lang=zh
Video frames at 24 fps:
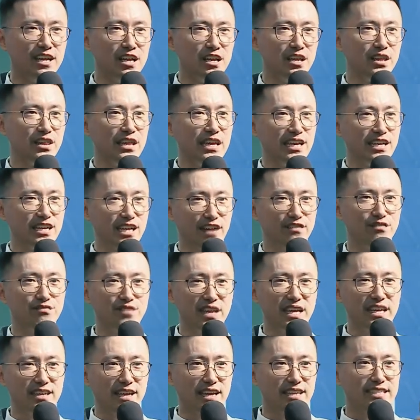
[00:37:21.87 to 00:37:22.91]
你肯
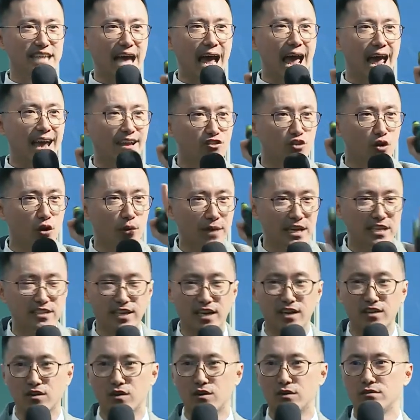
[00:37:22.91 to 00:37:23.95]
定可以在爱多美
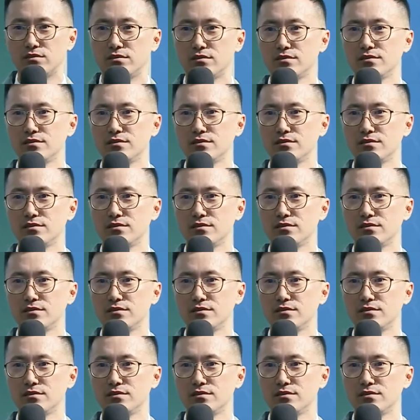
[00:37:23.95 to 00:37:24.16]
成功。